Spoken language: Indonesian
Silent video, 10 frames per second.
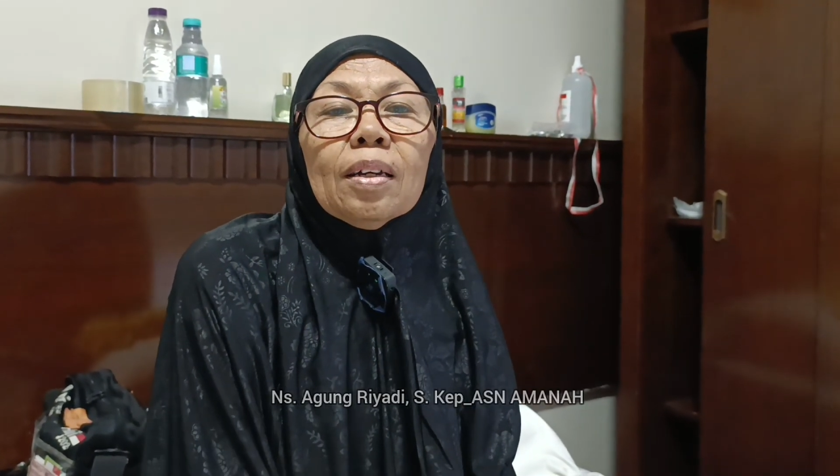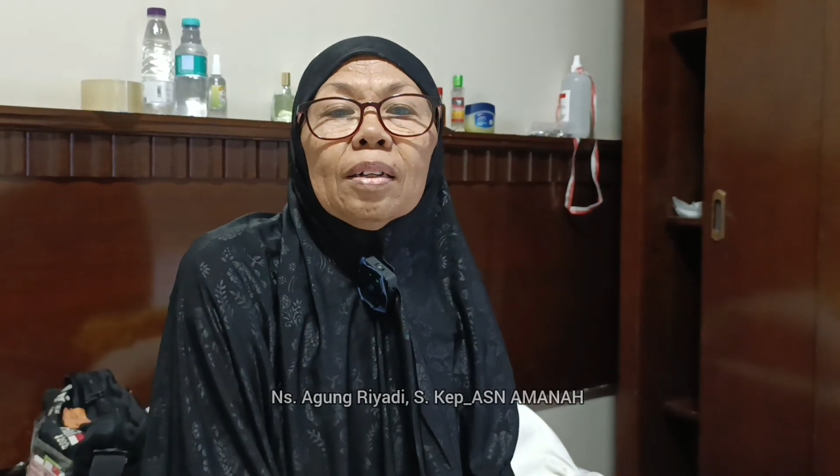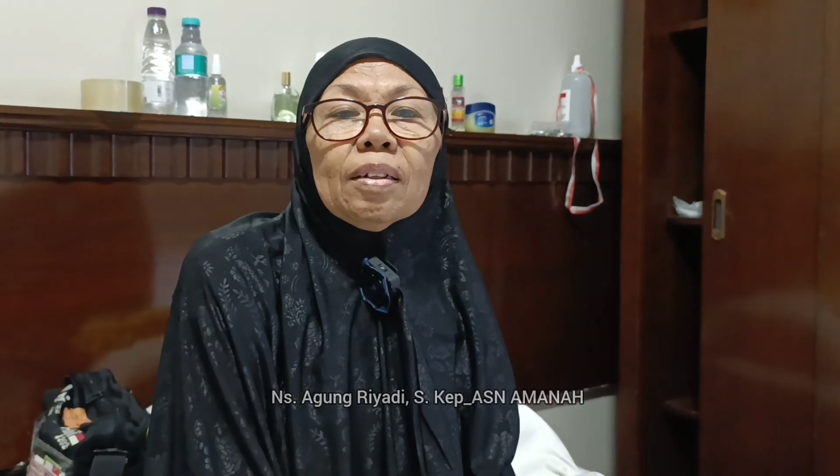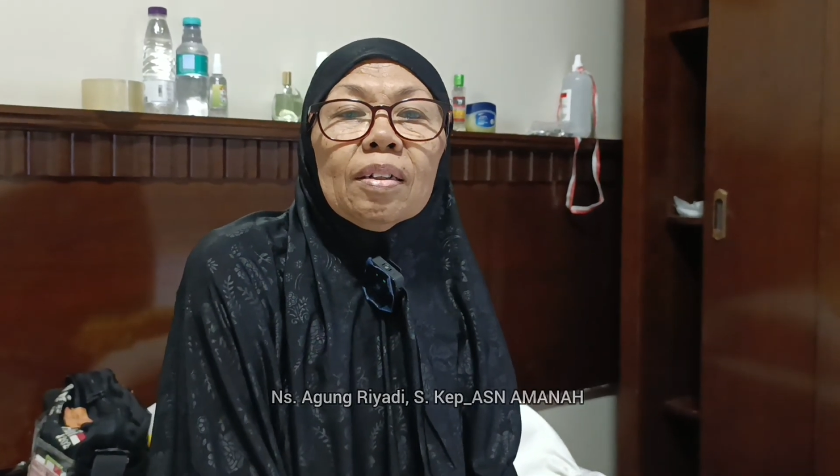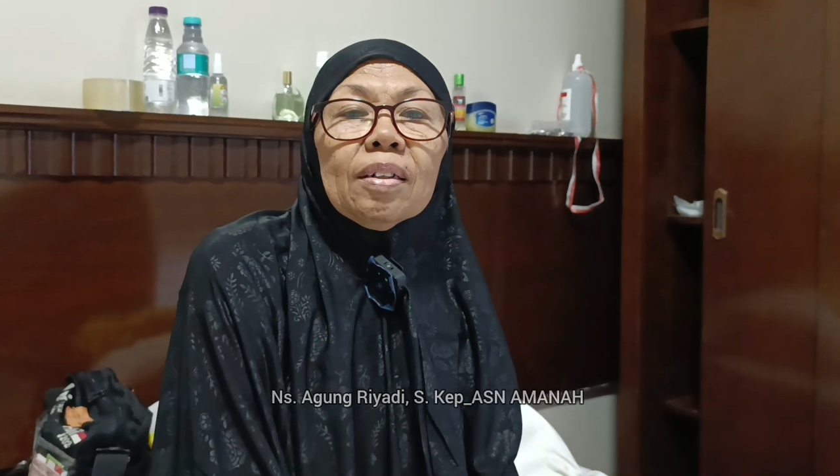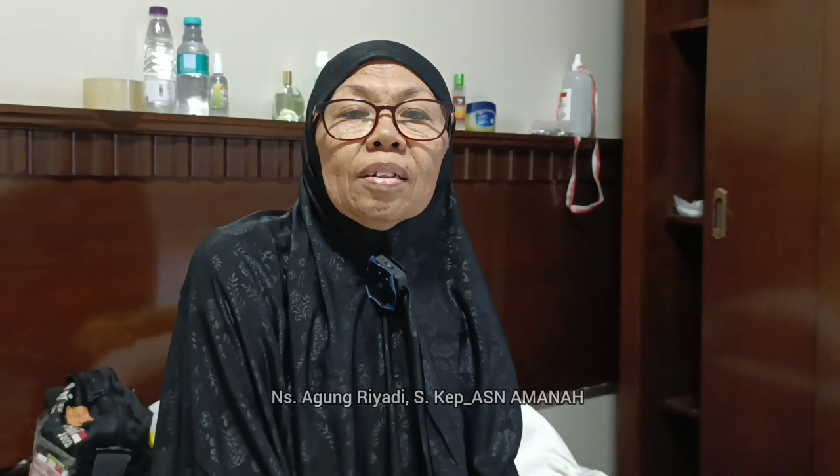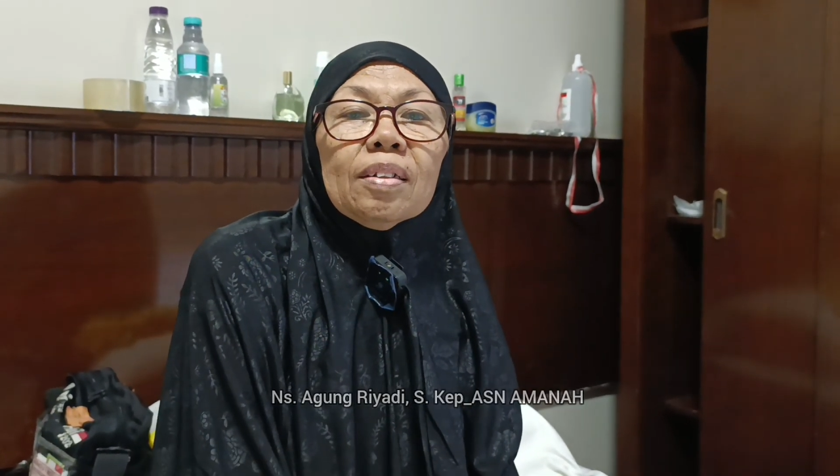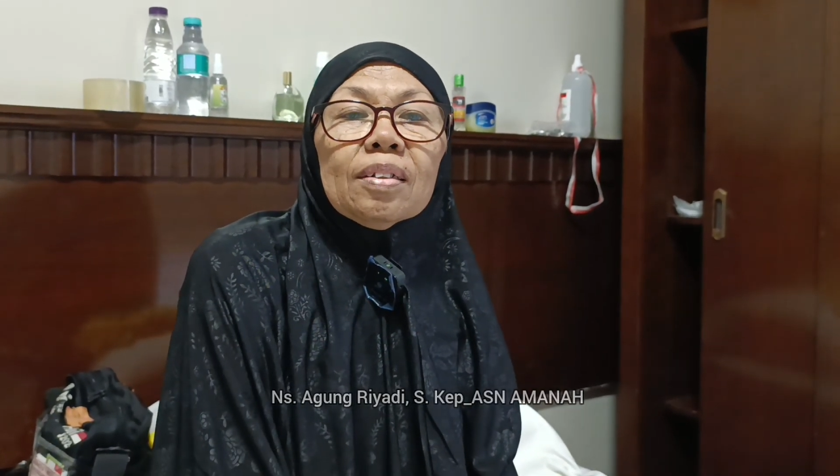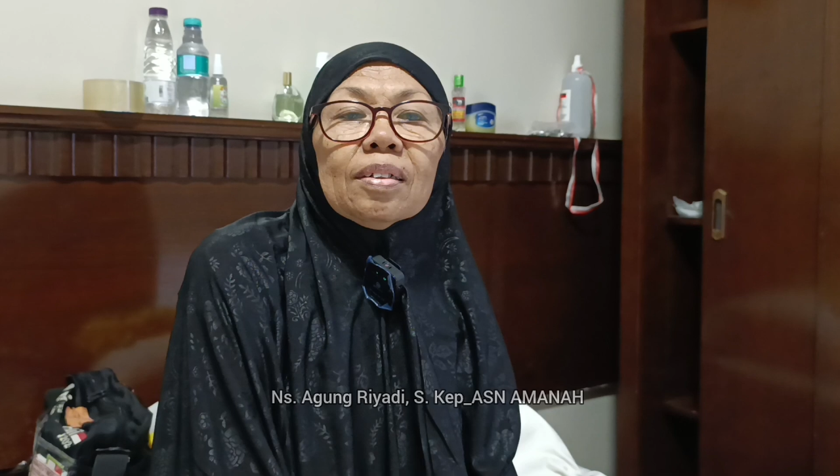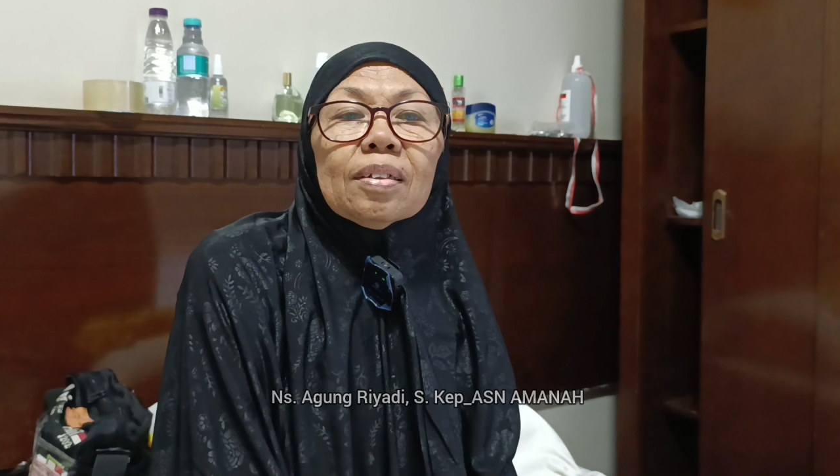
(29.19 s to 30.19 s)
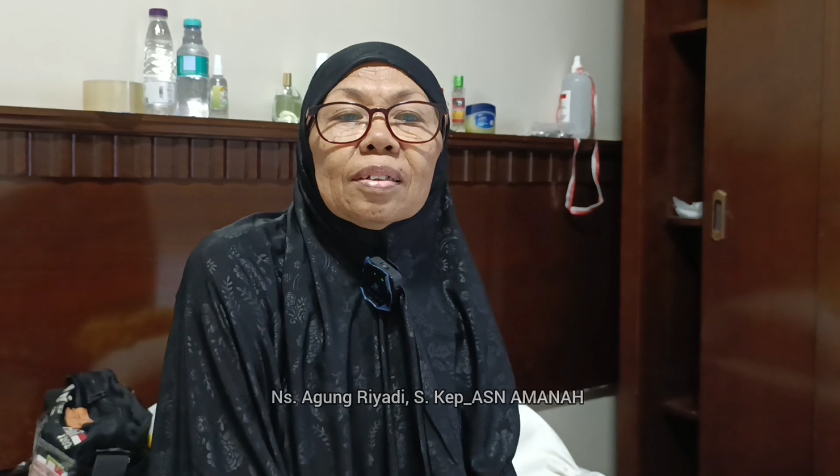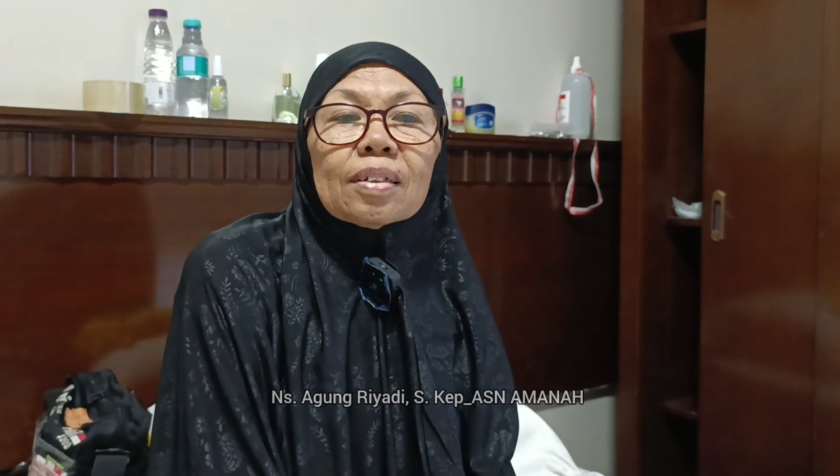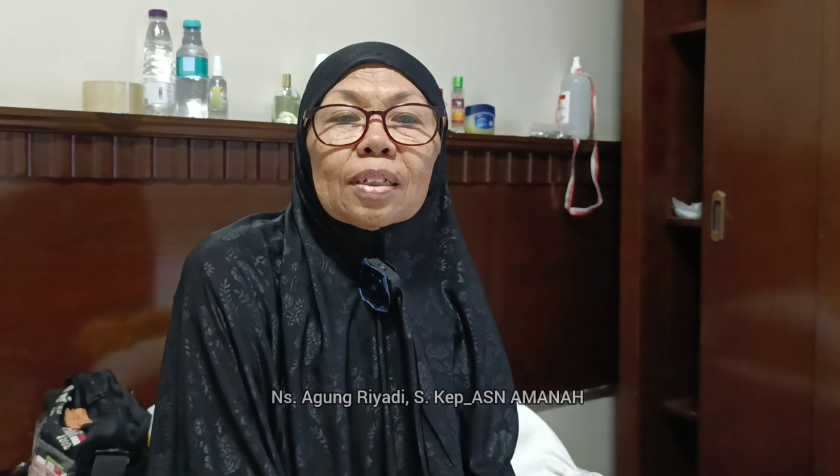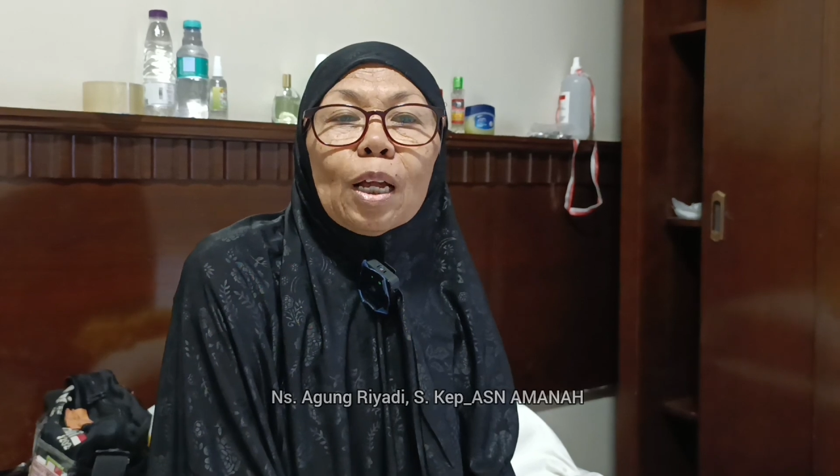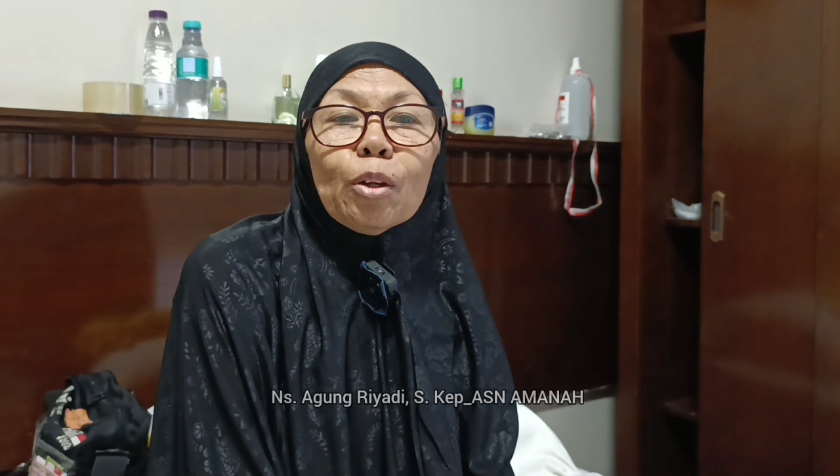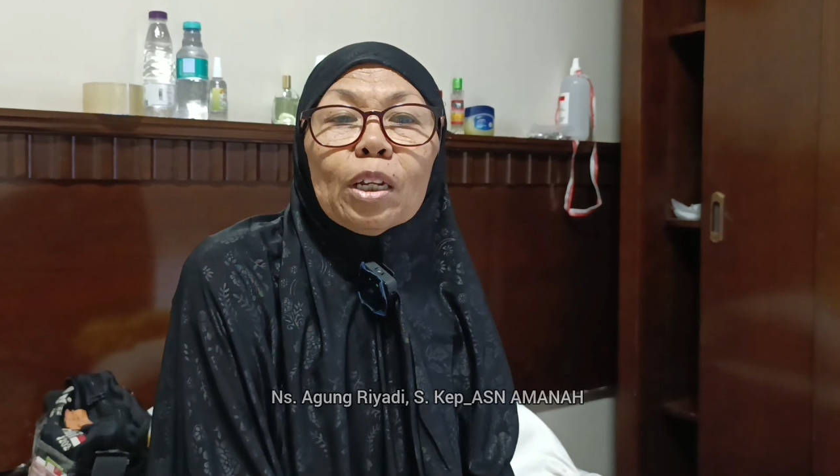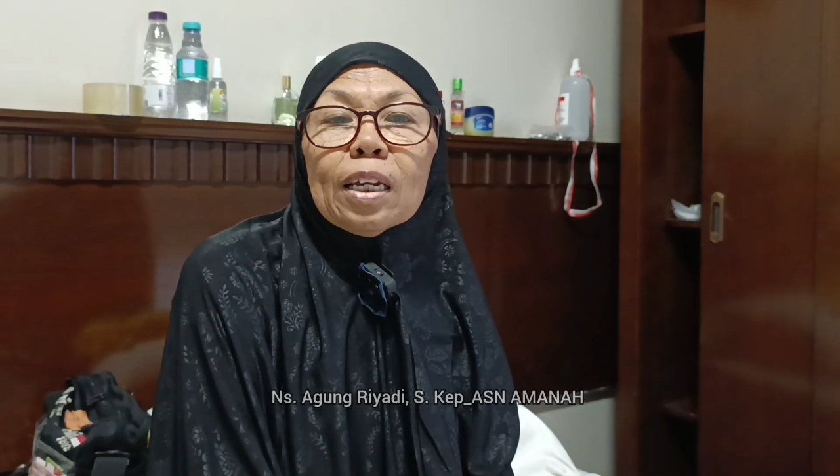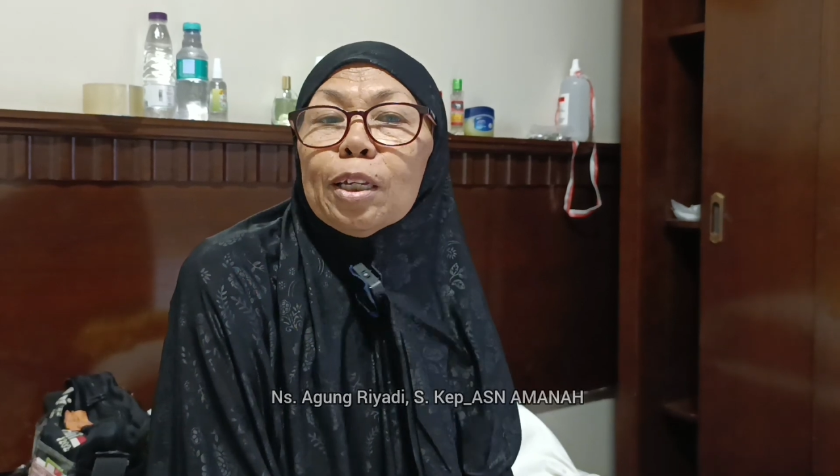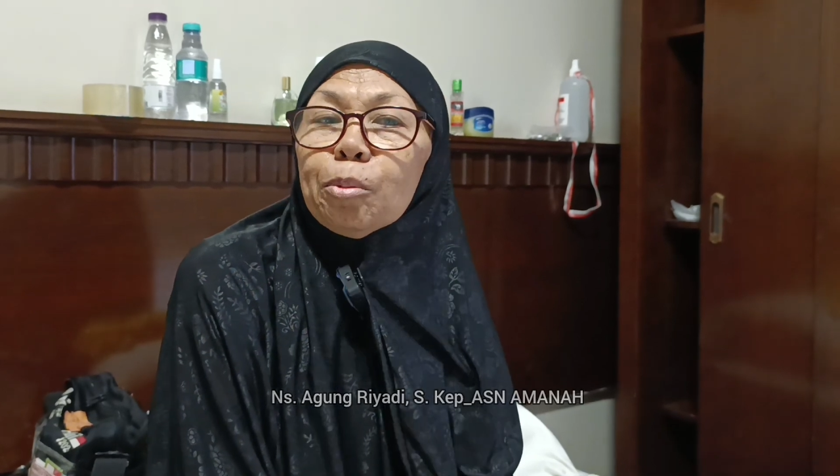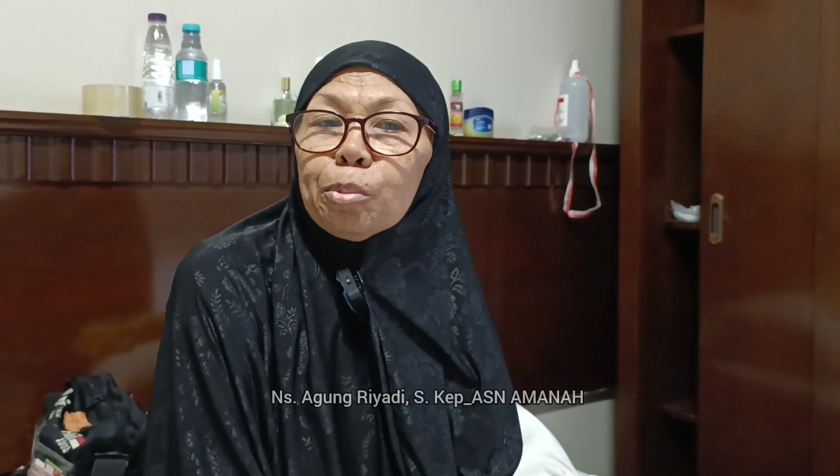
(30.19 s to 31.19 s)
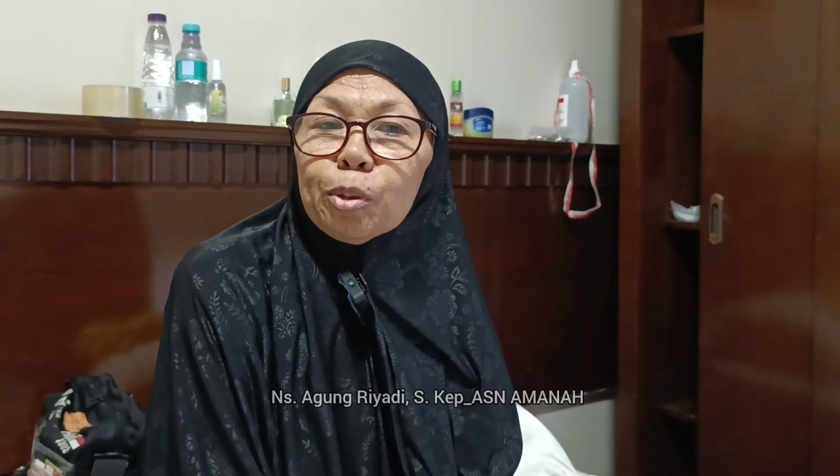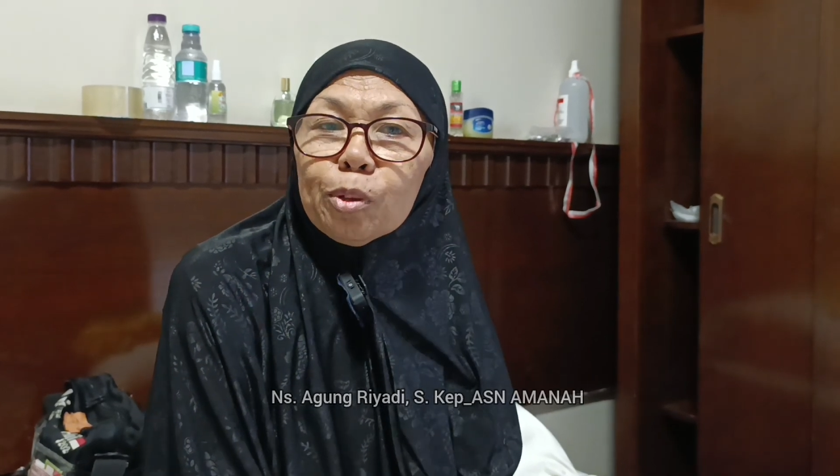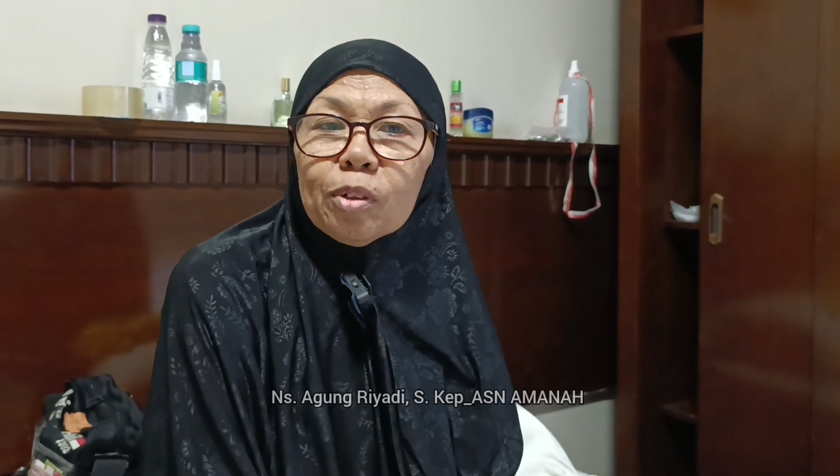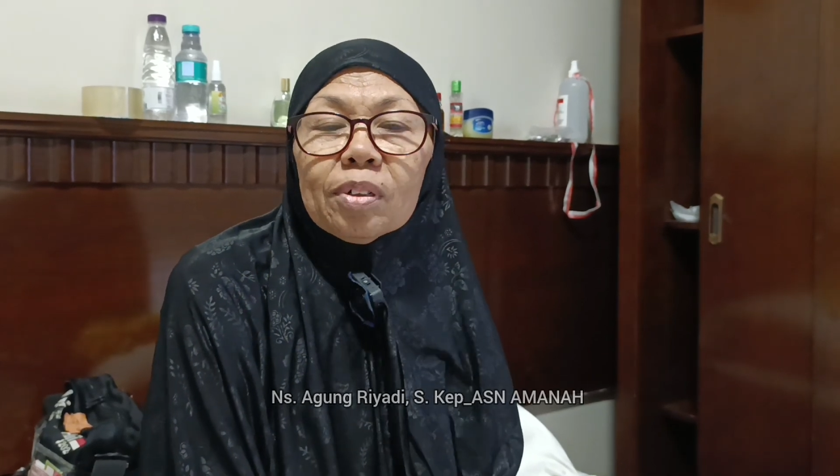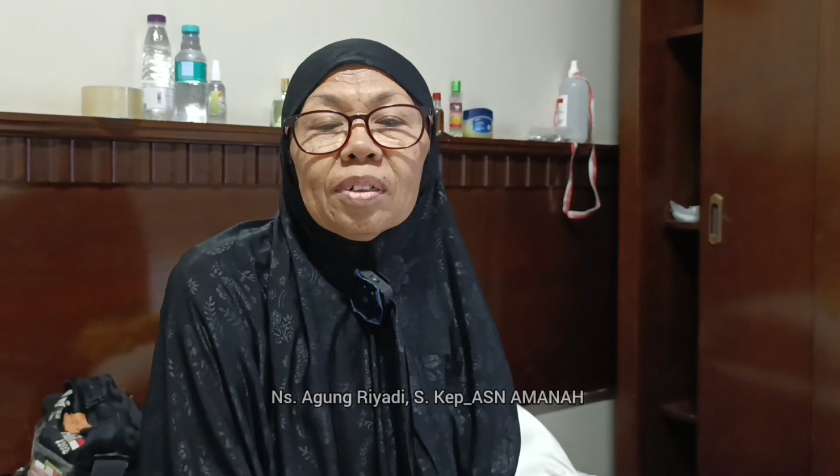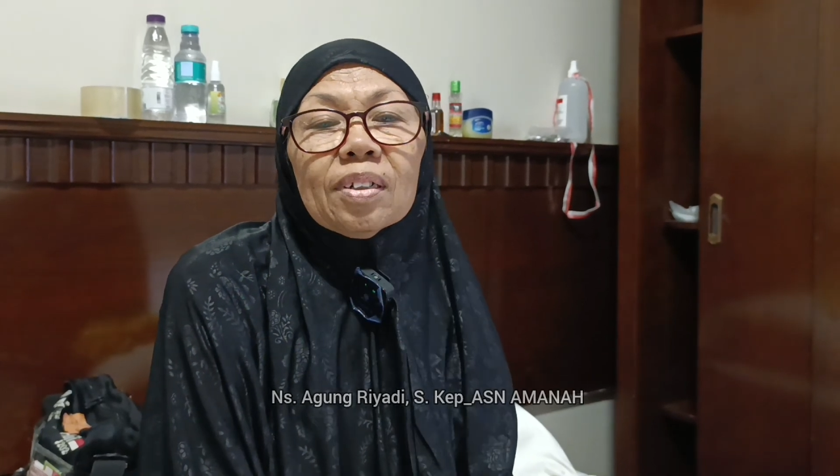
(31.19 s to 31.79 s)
eh, kalau dari ibu